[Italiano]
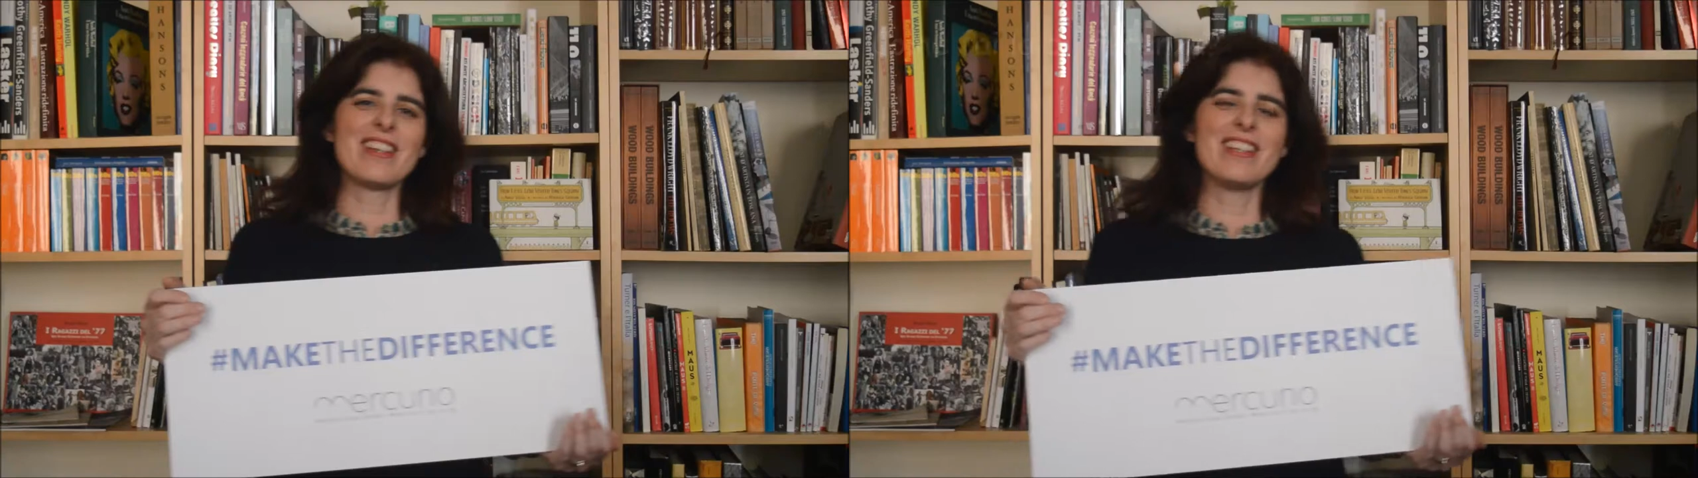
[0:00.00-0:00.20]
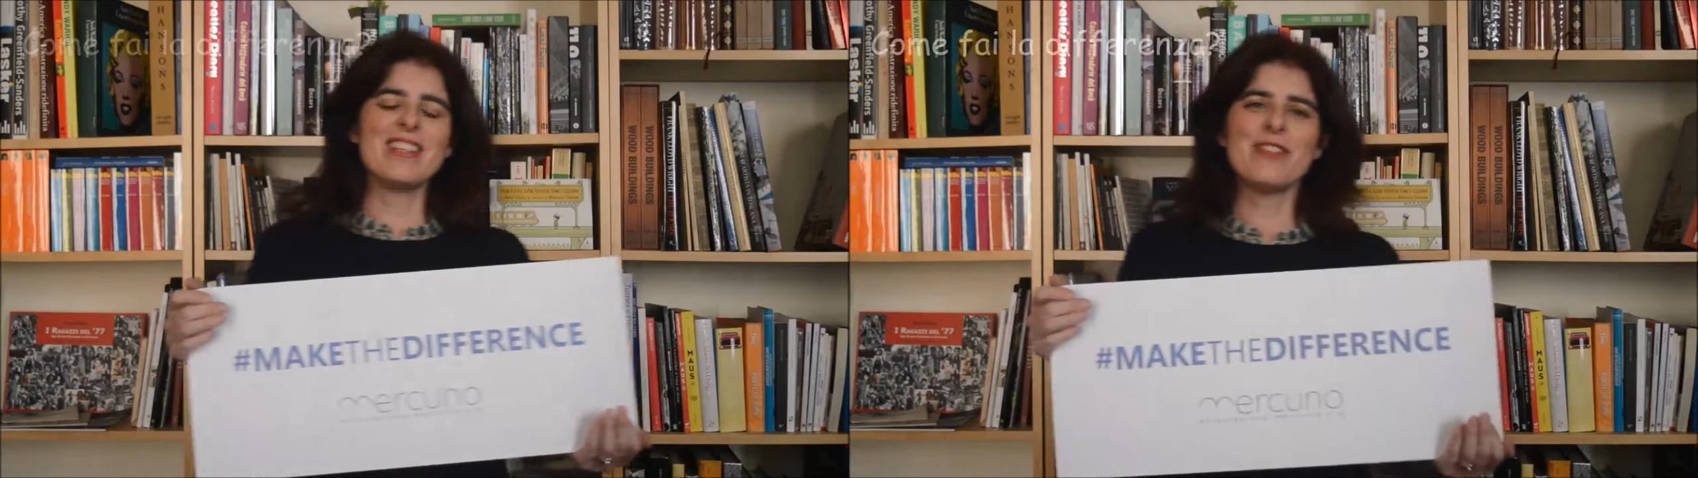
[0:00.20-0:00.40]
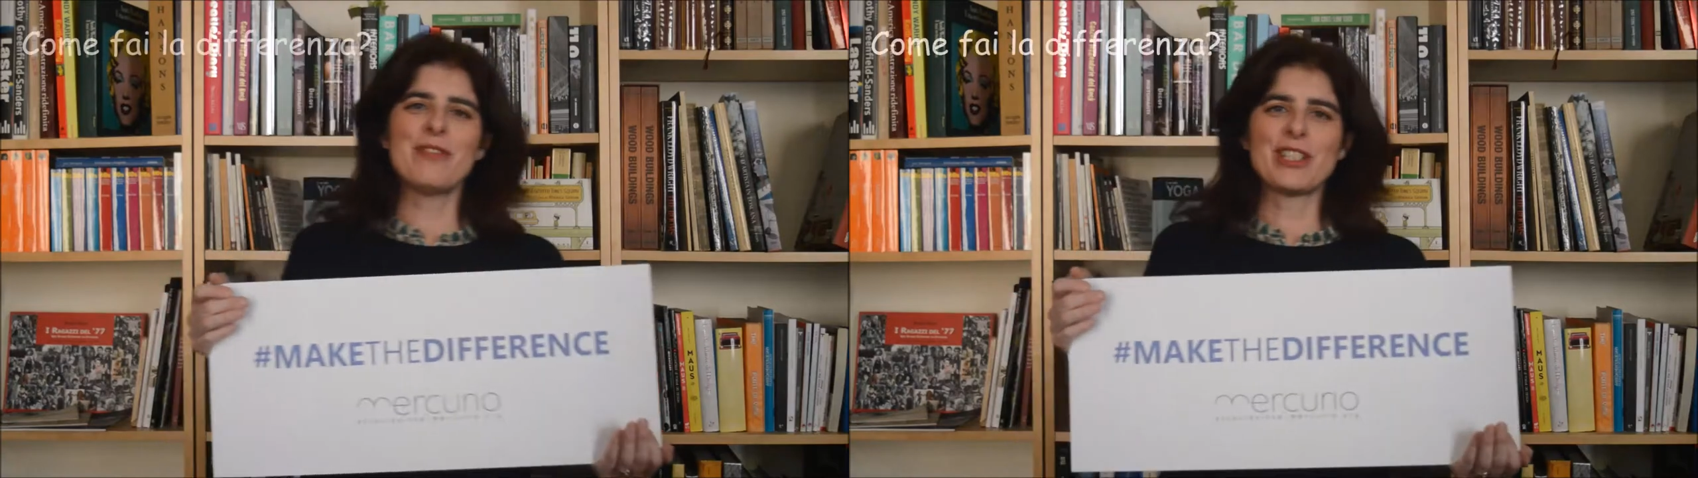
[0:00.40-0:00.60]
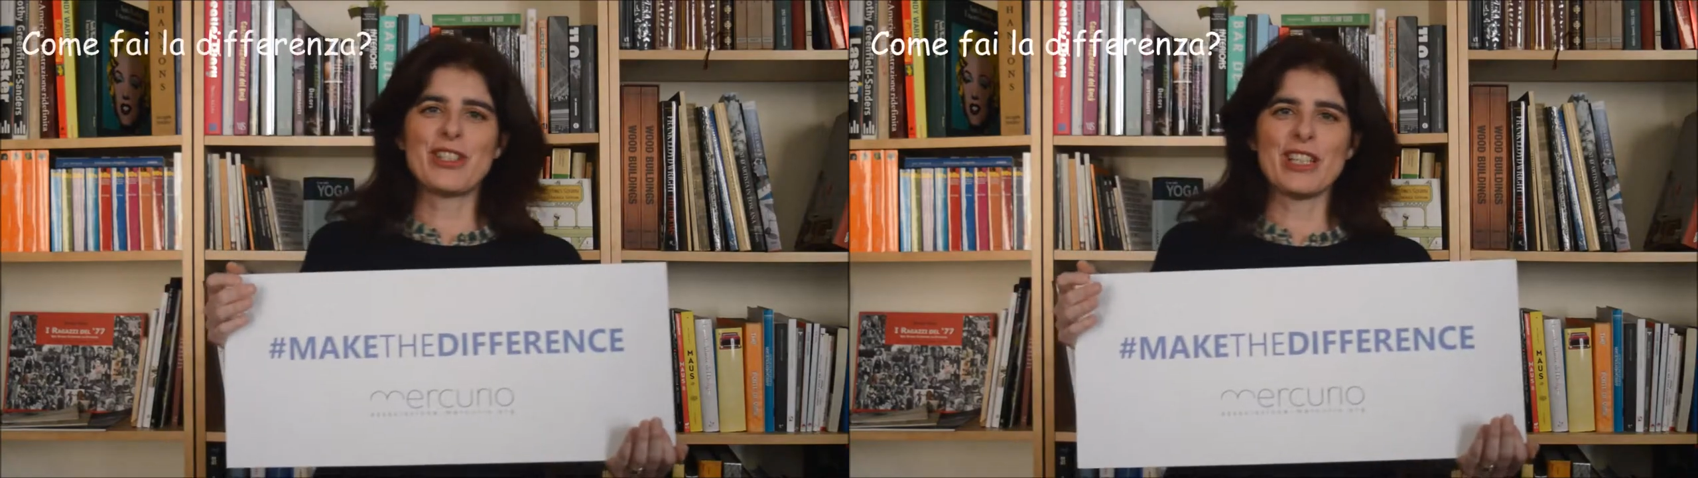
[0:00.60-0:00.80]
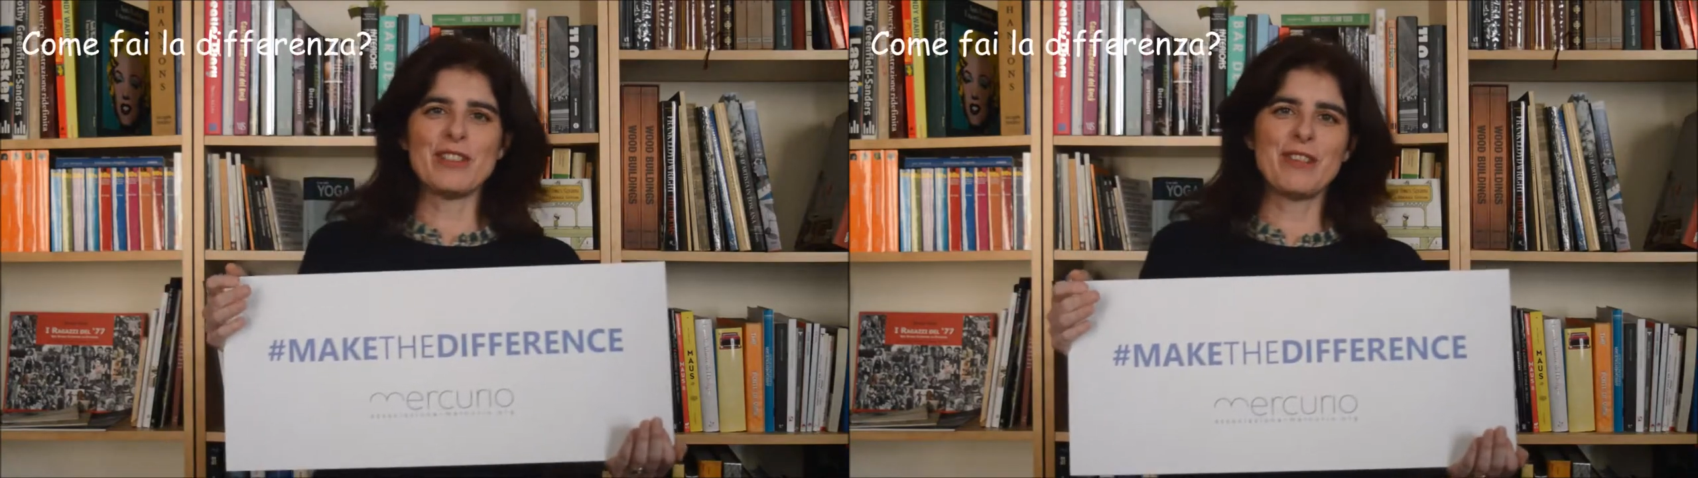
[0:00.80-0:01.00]
Io
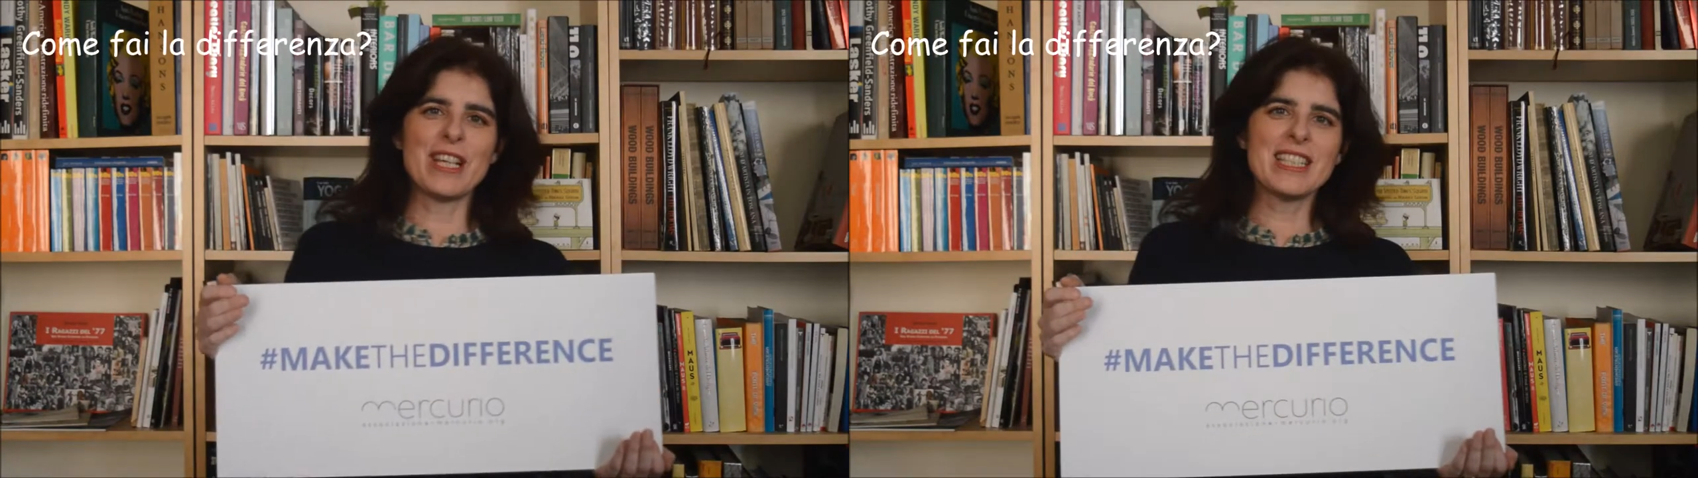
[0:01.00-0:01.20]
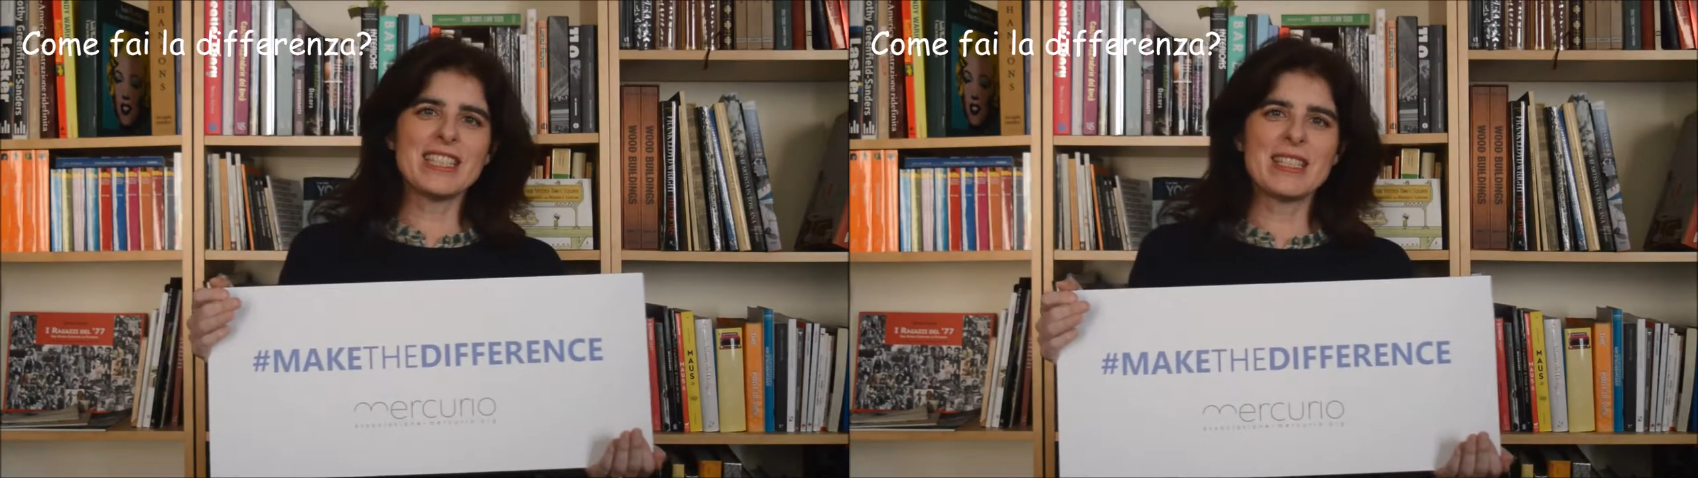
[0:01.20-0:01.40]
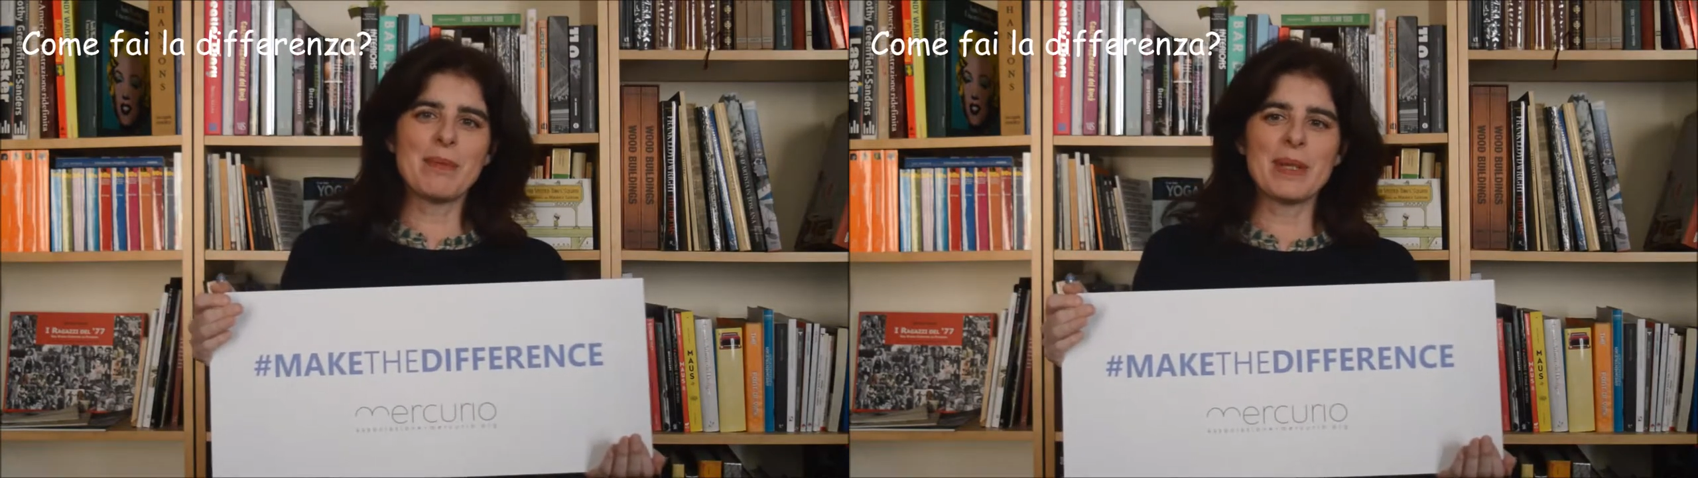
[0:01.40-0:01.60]
faccio la differenza